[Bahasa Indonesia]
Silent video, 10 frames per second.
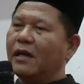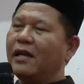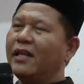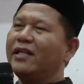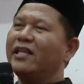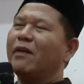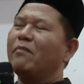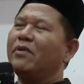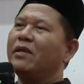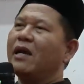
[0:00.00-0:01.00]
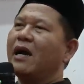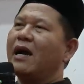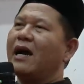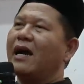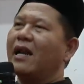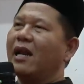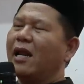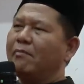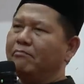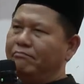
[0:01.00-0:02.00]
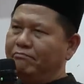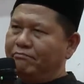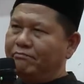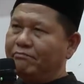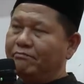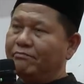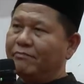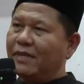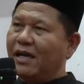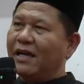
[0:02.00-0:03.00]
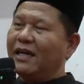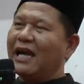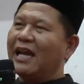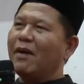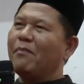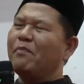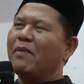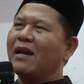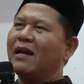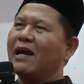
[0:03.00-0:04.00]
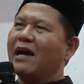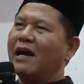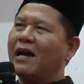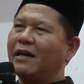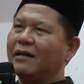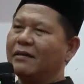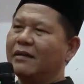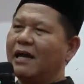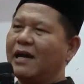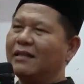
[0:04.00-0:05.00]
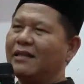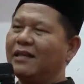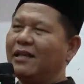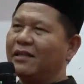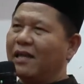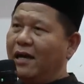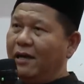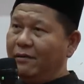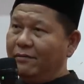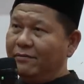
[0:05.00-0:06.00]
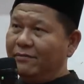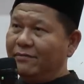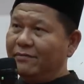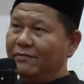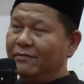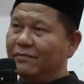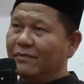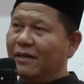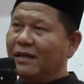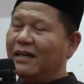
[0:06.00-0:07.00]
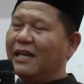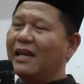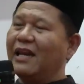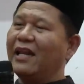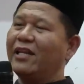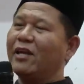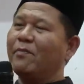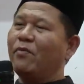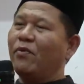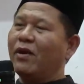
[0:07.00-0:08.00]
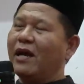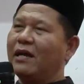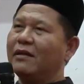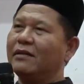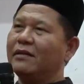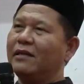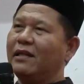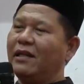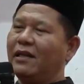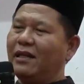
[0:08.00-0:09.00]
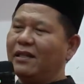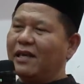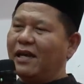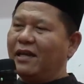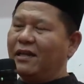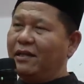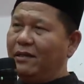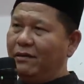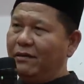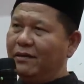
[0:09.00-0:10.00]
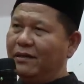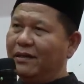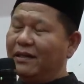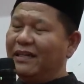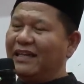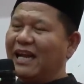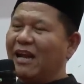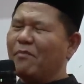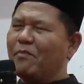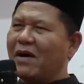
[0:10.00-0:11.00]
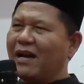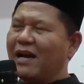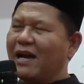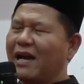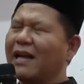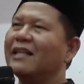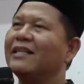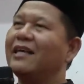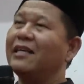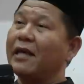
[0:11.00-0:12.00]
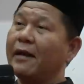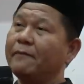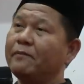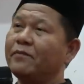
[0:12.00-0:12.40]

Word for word: lenyapnya alam dalam pandangan hati kita dan lenyap pula diri kita ini dalam pandangan hati kita.